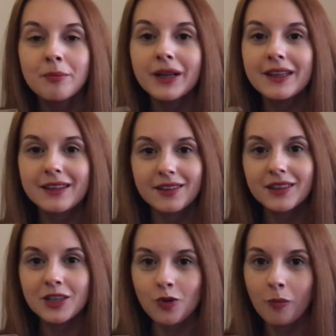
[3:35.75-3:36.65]
Ben
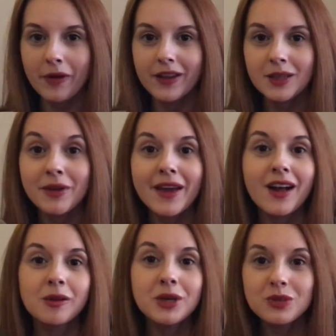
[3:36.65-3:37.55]
ikisini de çok beğendim.
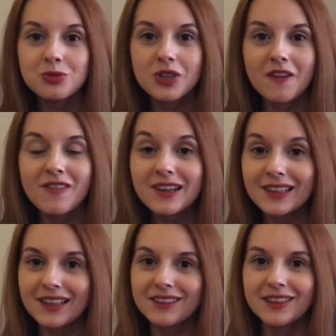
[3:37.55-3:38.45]
Eğer almayı düşünen
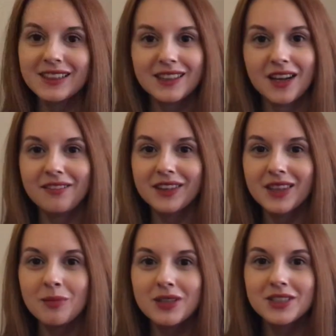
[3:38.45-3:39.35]
varsa kesinlikle
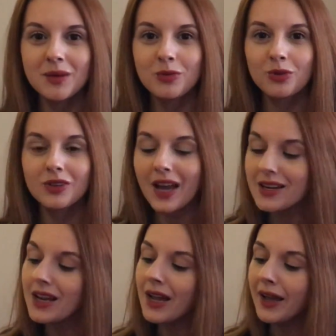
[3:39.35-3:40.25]
tavsiye edebileceğim ürünler.
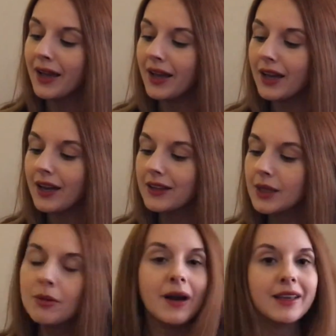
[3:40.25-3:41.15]
E,
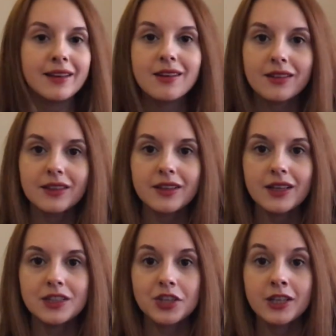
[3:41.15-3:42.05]
tabii ben genel
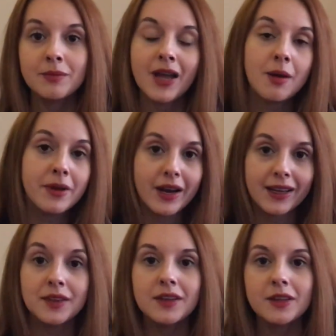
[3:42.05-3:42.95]
hatlarıyla inceledim. Eğer
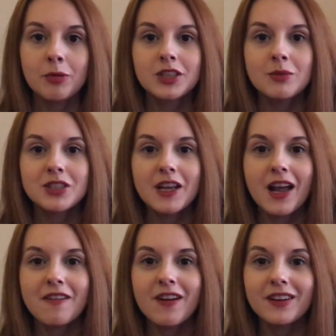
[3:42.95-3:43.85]
merak ettiğiniz başka bir
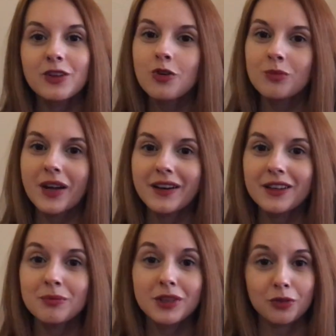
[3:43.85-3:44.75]
şeyler varsa yorumlar
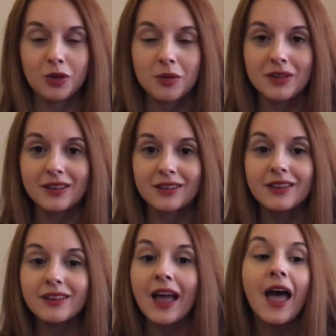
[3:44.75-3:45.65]
kısmında
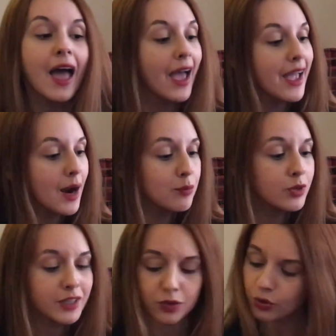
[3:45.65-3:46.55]
sorabilirsiniz. Eğer
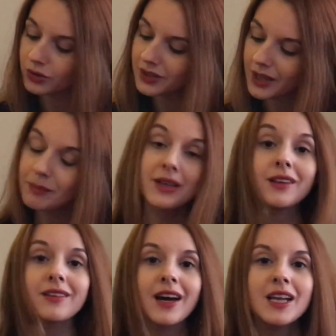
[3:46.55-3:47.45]
bu iki üründen
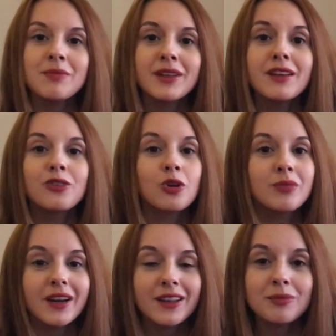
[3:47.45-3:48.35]
birine sahipseniz
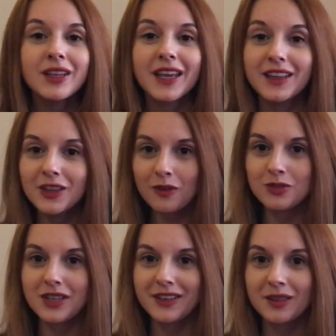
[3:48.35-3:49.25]
yorumlar kısmında kendi
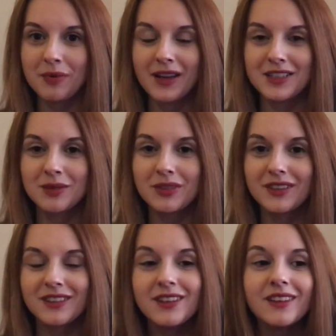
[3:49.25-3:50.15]
görüşlerinizi
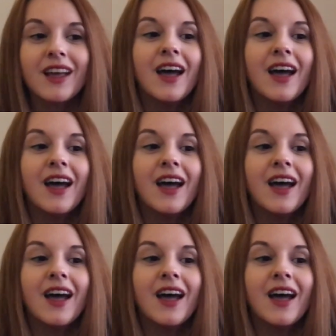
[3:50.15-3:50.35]
paylaşabilirsiniz.